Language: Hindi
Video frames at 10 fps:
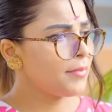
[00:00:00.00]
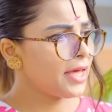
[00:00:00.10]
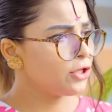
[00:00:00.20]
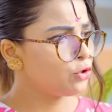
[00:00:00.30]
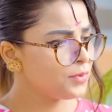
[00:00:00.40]

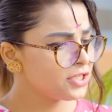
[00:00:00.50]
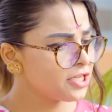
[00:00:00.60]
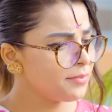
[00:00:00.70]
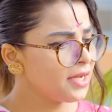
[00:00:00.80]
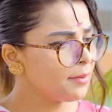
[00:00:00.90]
मैंने तो
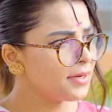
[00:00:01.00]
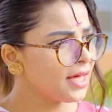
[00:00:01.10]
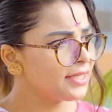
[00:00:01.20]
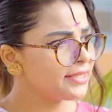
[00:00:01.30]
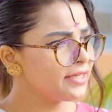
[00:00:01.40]
मिर्चे भी कम
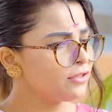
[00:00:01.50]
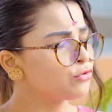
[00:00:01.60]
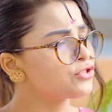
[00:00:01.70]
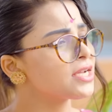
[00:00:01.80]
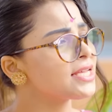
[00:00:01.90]
डाली थी
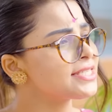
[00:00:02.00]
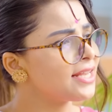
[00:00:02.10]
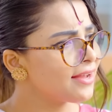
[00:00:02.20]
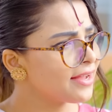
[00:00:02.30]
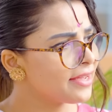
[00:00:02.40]
तुझे
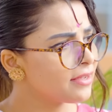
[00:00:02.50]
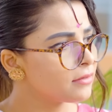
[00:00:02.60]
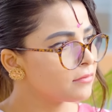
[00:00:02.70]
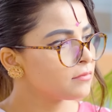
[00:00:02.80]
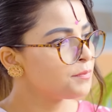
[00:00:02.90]
कैसे लग गई
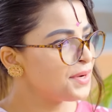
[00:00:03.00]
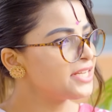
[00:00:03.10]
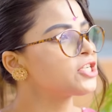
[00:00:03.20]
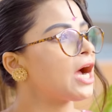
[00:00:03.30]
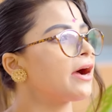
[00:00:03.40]

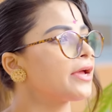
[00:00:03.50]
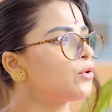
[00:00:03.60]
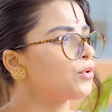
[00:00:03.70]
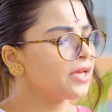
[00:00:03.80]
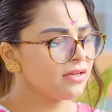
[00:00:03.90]
मिर्च खा गई
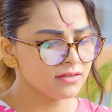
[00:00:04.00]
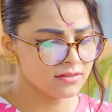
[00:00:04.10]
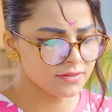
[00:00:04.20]
होगी